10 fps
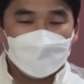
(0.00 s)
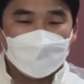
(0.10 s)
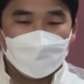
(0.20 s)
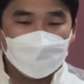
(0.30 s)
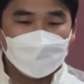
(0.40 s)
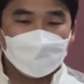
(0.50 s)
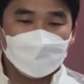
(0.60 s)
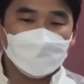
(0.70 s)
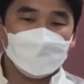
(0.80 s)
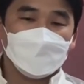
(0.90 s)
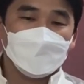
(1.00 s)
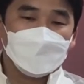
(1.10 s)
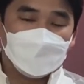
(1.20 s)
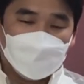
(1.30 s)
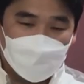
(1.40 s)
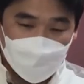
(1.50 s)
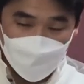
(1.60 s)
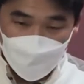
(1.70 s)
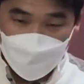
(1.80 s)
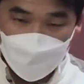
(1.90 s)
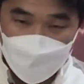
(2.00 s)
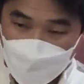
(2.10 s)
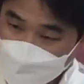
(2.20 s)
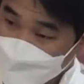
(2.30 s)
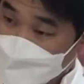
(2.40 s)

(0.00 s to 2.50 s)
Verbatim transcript: 하나님 예수님은 참 신이고